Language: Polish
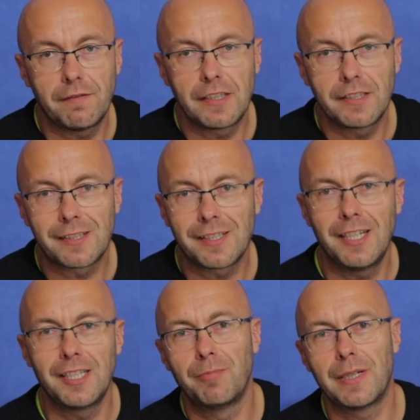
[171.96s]

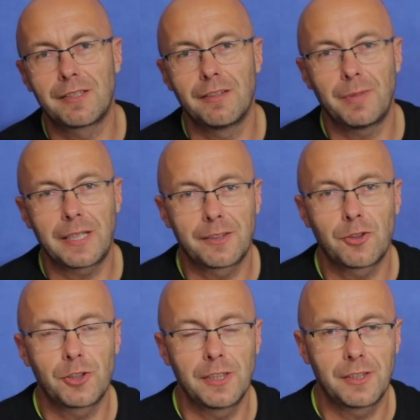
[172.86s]
walizka i bardzo
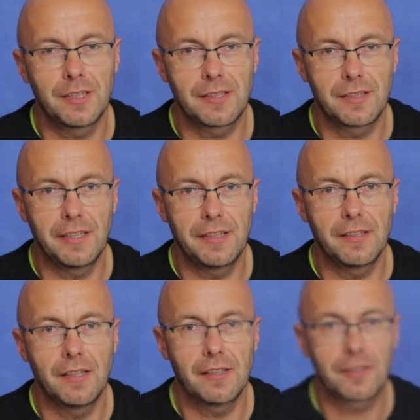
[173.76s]
praktycznie się z niej
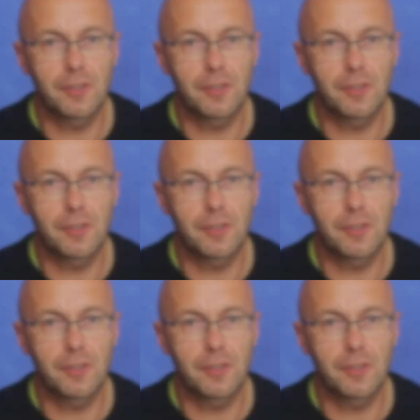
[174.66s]
e,